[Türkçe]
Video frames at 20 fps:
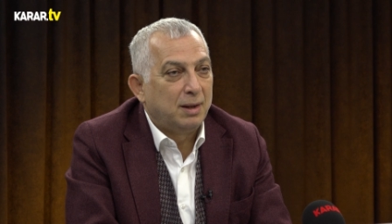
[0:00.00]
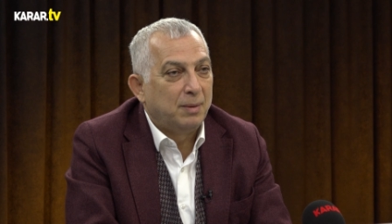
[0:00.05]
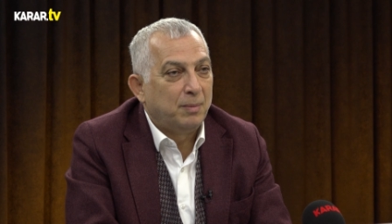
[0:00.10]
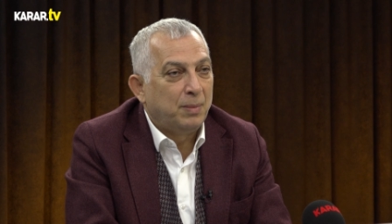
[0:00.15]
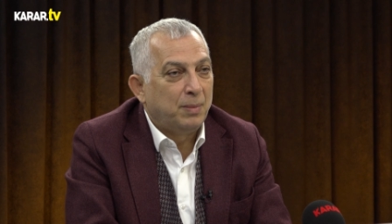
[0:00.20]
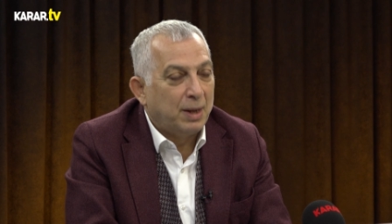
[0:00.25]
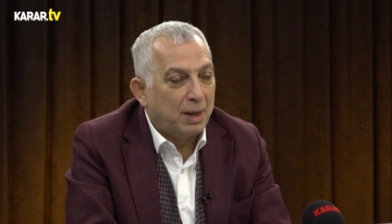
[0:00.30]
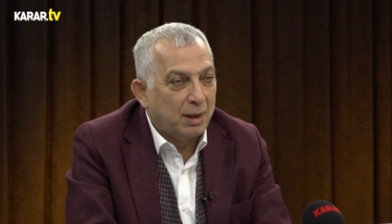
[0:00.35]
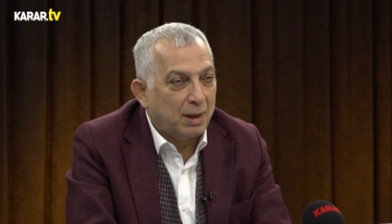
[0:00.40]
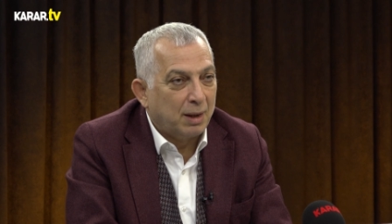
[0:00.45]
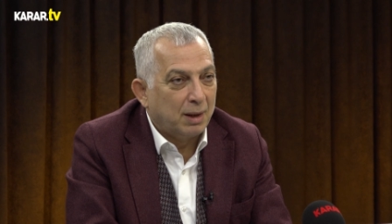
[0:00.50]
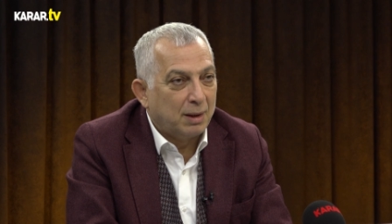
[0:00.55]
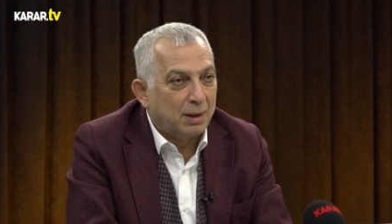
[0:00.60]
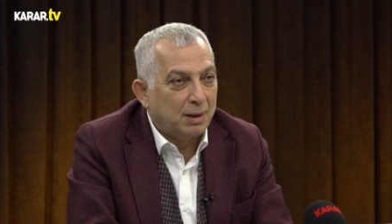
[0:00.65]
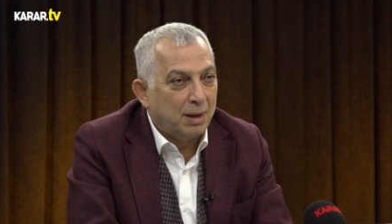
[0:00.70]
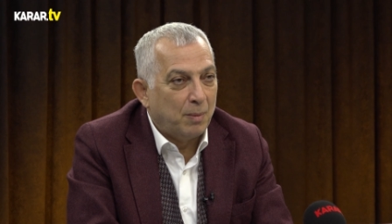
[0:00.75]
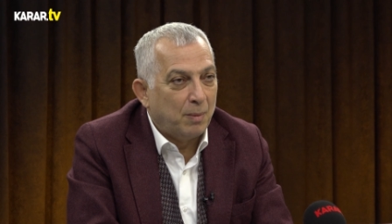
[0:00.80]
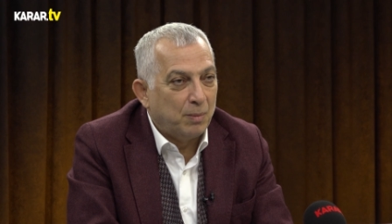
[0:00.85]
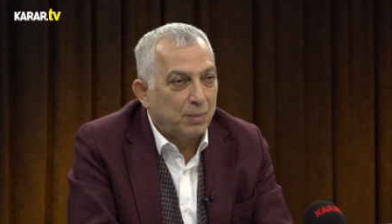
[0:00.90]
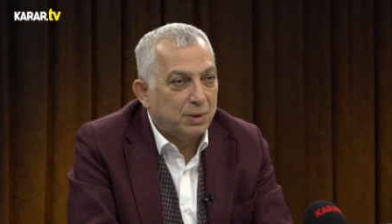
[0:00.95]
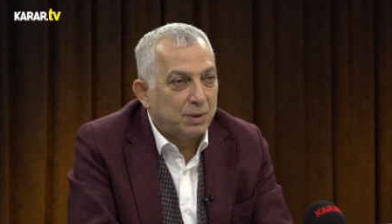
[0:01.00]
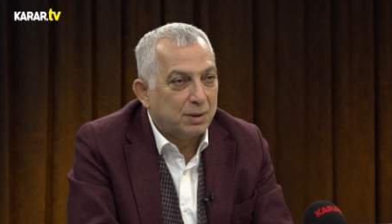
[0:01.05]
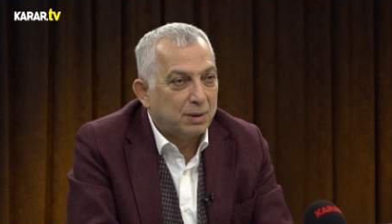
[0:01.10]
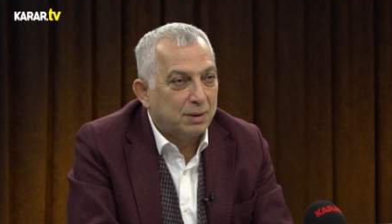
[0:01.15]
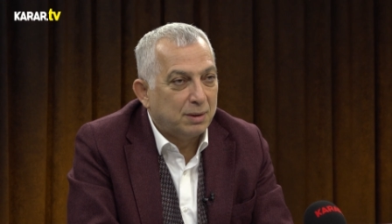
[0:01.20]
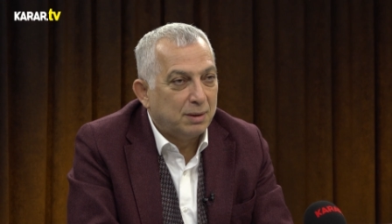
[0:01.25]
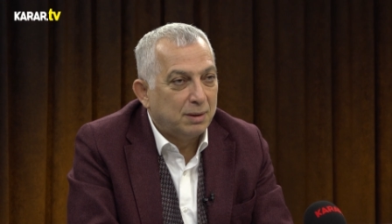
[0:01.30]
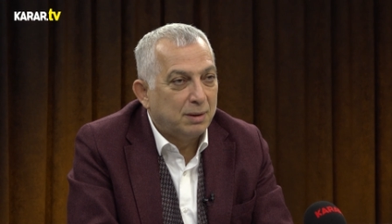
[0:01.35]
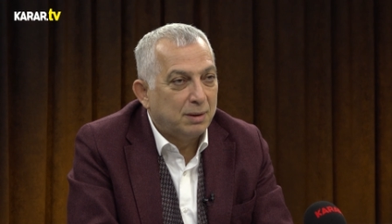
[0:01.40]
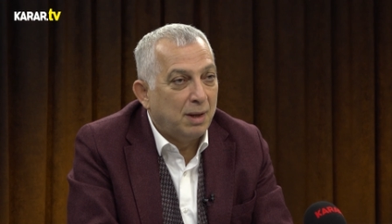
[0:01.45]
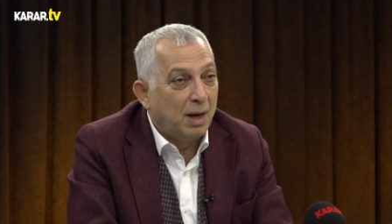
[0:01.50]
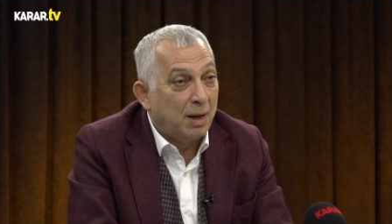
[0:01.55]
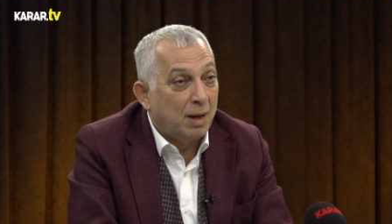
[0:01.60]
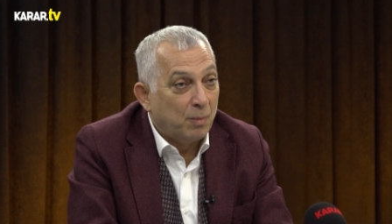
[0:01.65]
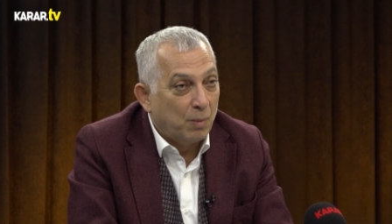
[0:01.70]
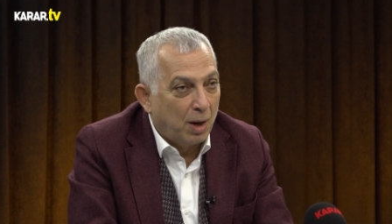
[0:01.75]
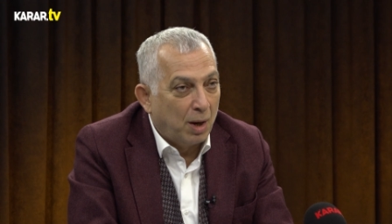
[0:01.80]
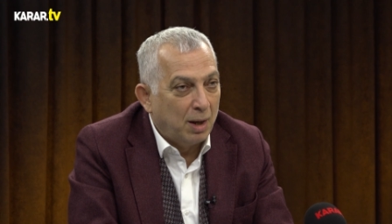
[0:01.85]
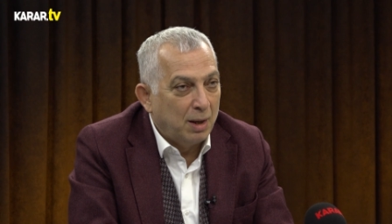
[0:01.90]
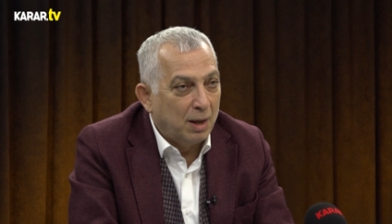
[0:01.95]
bereketlenmişti. Yani
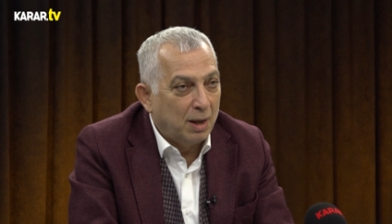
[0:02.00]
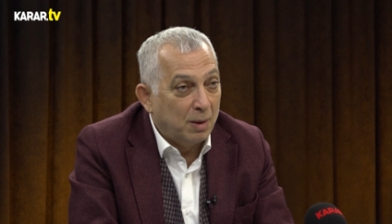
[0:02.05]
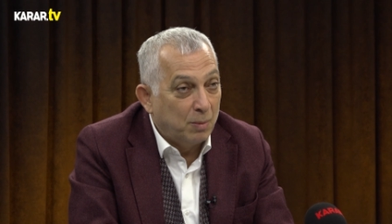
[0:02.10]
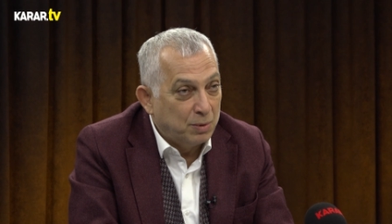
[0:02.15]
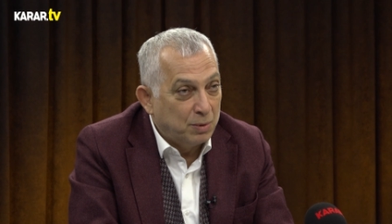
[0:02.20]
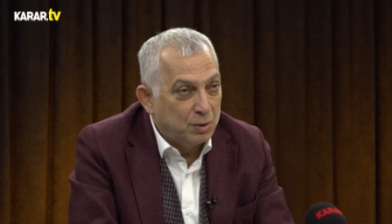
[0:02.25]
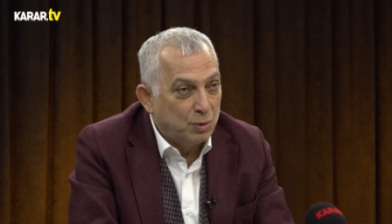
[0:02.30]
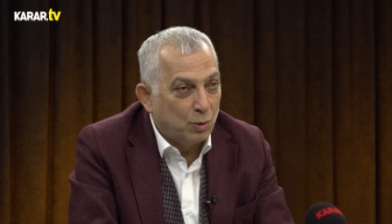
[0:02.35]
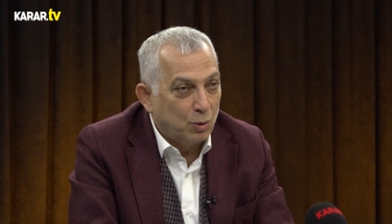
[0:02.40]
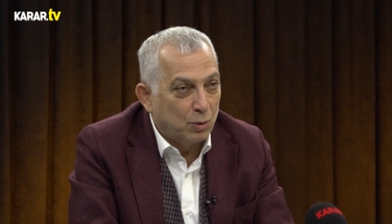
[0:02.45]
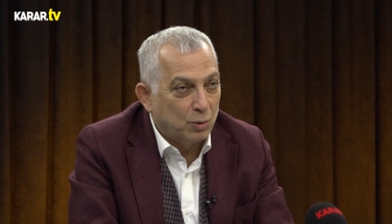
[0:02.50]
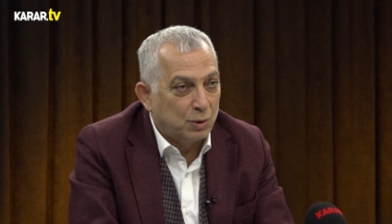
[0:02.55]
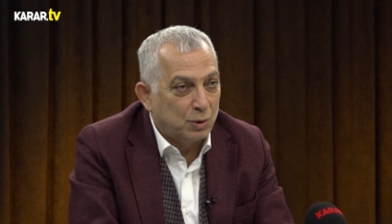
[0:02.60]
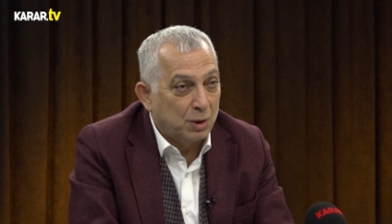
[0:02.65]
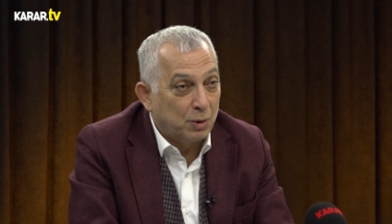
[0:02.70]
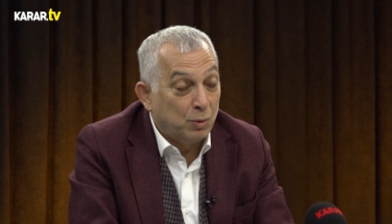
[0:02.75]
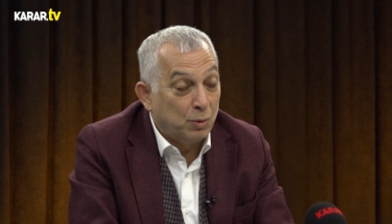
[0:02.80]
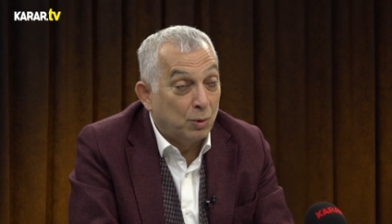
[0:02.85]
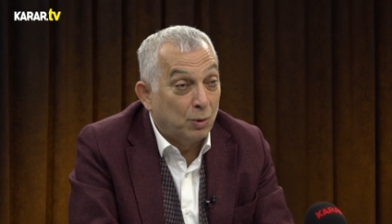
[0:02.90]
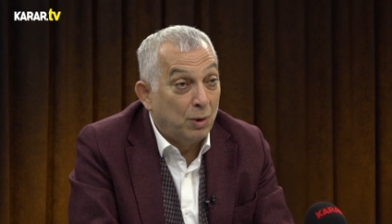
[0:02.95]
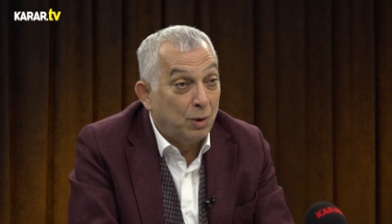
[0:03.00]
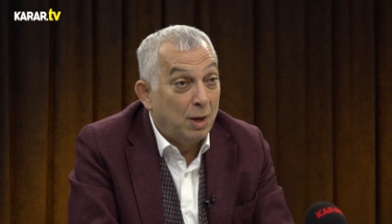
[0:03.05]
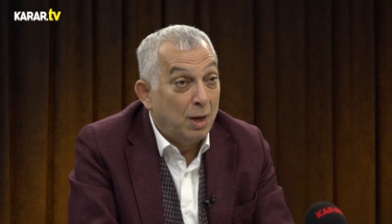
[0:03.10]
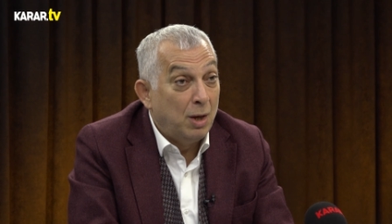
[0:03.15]
mahalleli bizi yolcu ediyor.